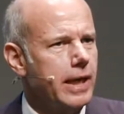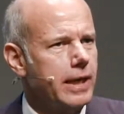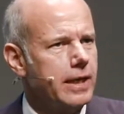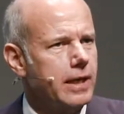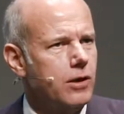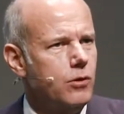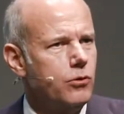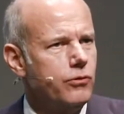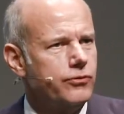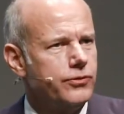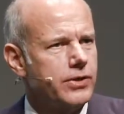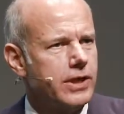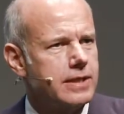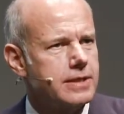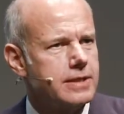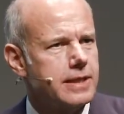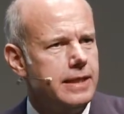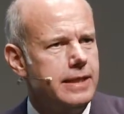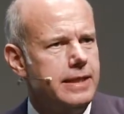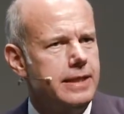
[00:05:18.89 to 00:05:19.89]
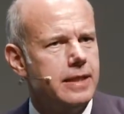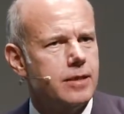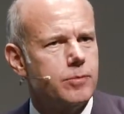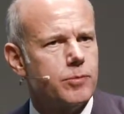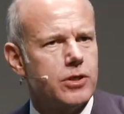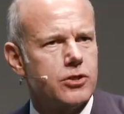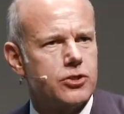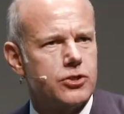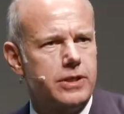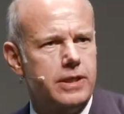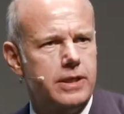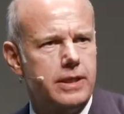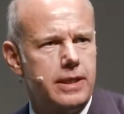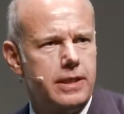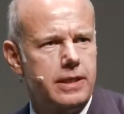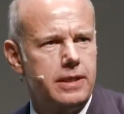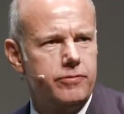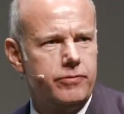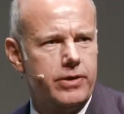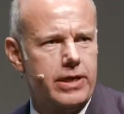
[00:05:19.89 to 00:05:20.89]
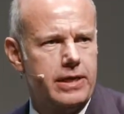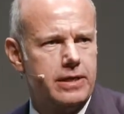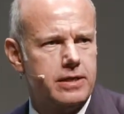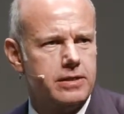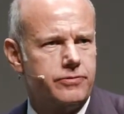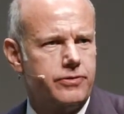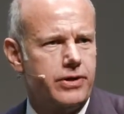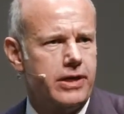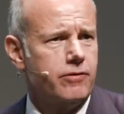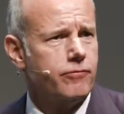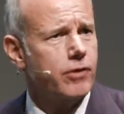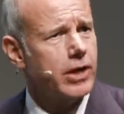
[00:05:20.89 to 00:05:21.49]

einer Lufthansa-Linienmaschine in die Wellnessferien,